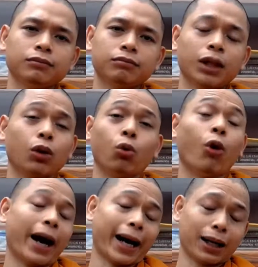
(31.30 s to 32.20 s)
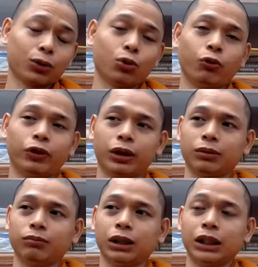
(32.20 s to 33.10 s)
nó là quả của việc
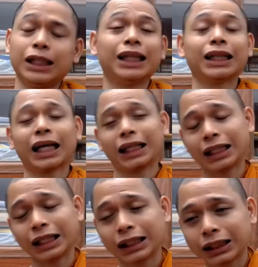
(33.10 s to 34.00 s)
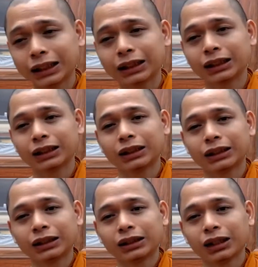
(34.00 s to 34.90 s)
mình nhìn thấy
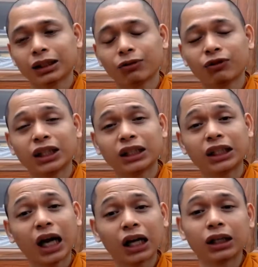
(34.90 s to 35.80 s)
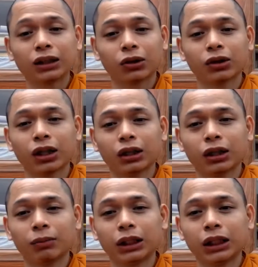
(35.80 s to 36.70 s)
nó không phải là nhân cho nên
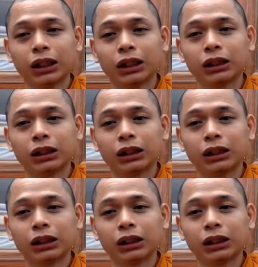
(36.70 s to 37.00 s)
là mình